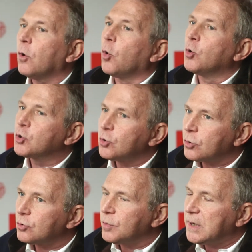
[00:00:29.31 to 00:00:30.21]

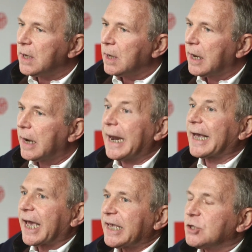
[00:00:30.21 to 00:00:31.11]
Aujourd'hui, la
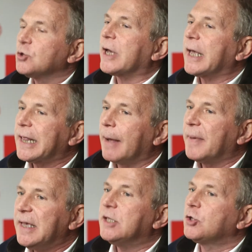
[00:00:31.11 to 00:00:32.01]
Grèce serait un
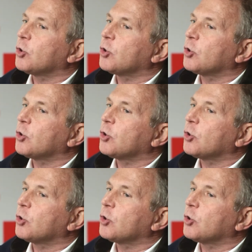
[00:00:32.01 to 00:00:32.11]
pays